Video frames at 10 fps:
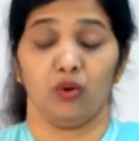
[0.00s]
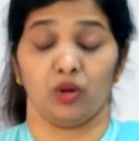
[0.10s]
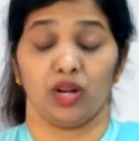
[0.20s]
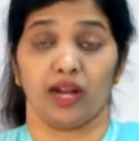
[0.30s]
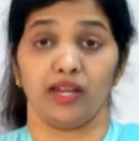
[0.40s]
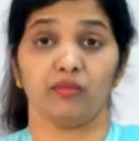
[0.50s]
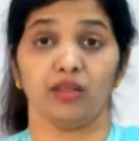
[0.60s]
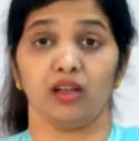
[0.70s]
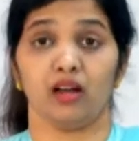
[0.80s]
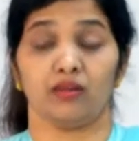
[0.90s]
ஒரு
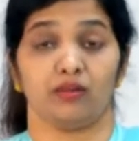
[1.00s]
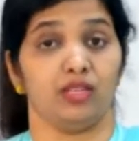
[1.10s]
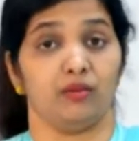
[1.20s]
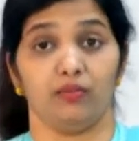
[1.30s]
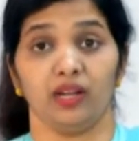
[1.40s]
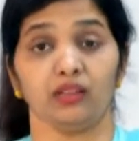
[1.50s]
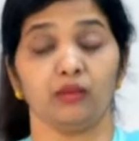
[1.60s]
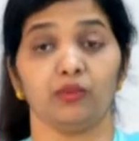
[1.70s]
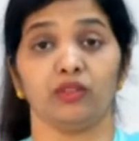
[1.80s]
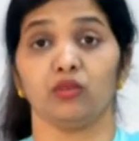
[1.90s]
அடிமையானவன் எப்படி
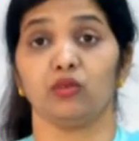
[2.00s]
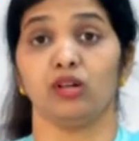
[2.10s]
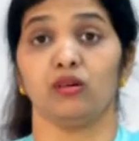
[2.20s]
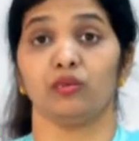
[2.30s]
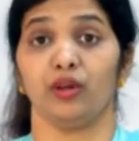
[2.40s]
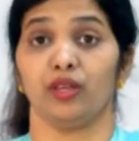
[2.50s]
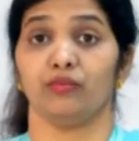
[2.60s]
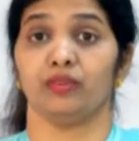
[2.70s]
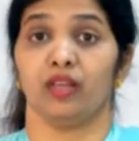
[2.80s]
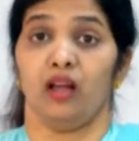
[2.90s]
தப்பித்து கொள்ள முடியும்